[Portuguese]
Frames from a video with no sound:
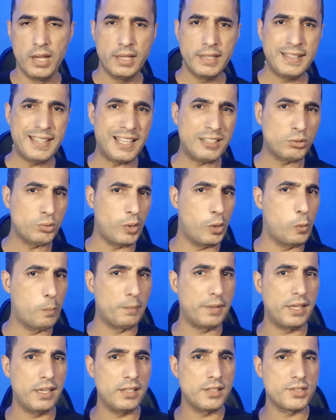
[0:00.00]
E
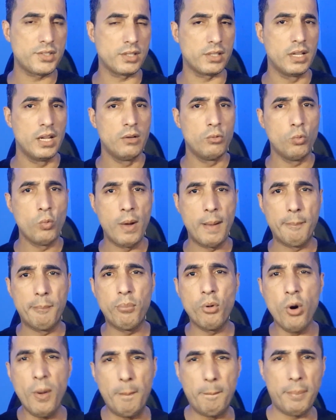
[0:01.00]
atualmente, uma
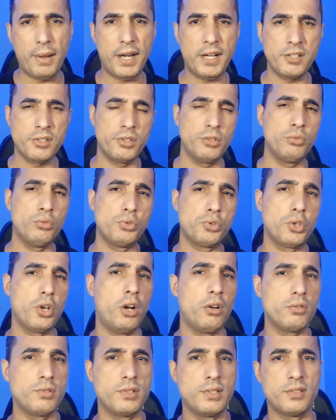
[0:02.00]
boa parte dos
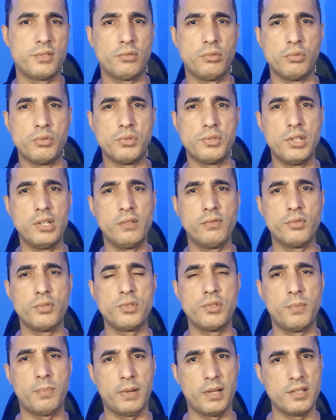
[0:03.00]
jogos exclusivos
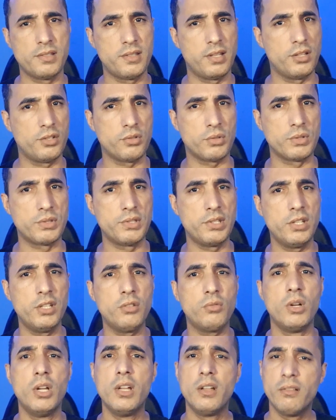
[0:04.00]
de PlayStation
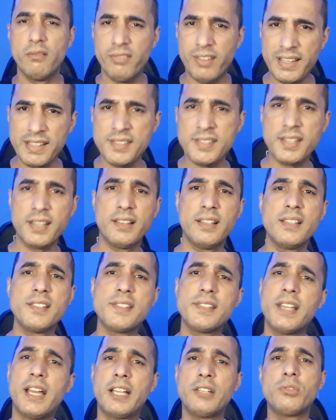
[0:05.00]
5 vai ser
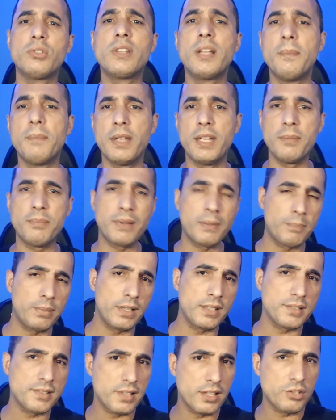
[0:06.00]
lançado também para
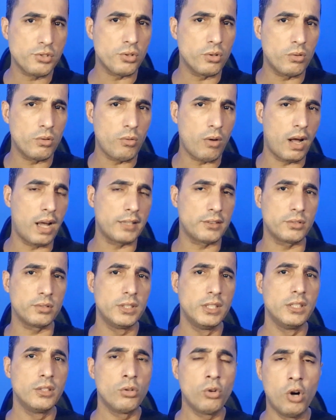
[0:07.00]
PlayStation
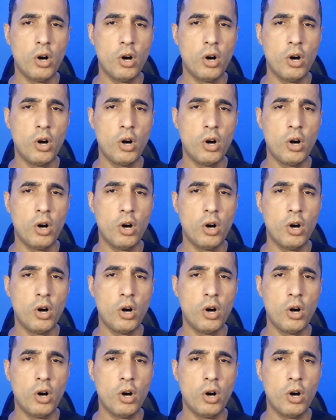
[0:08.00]
4,